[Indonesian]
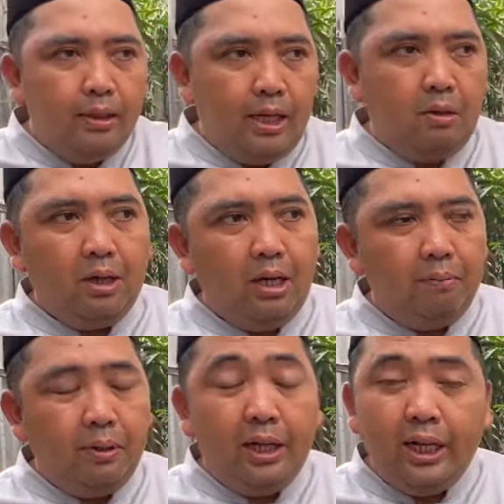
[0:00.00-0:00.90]
ya kurang
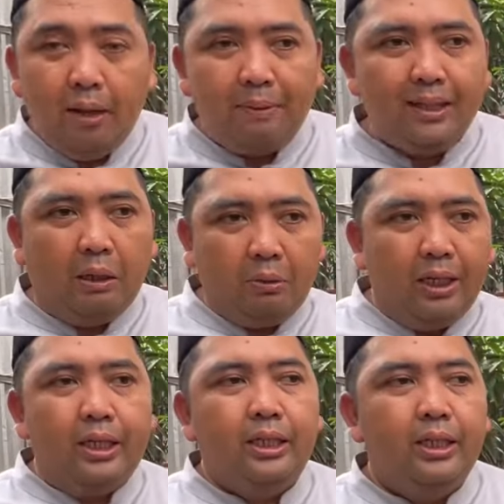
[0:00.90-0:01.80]
lebih udah delapan
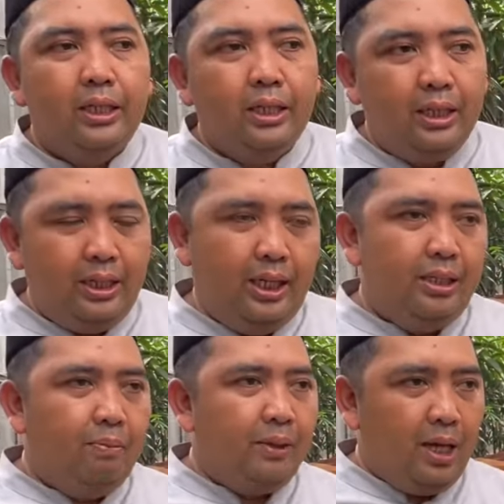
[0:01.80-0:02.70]
tahunan ya
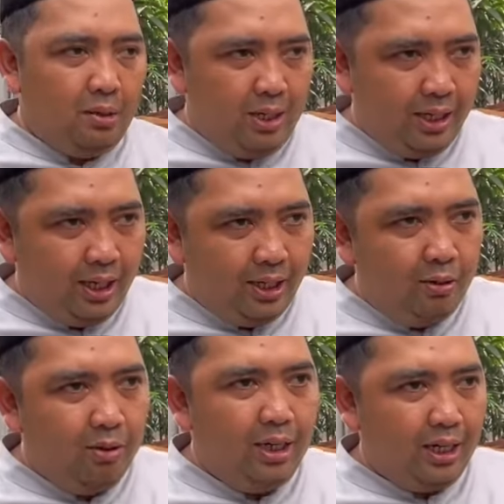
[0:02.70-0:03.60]
tapi kalau dagangnya
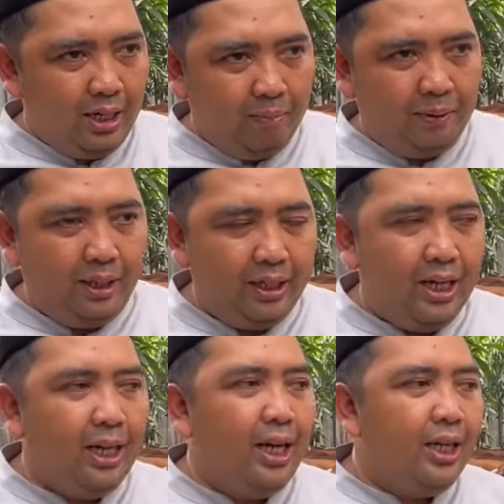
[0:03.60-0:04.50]
dulu dagang di pinggir
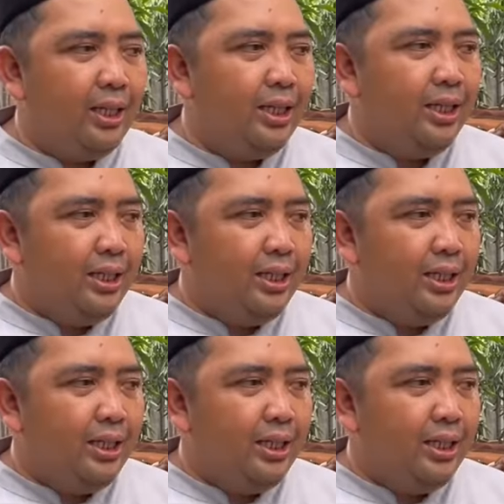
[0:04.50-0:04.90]
jalan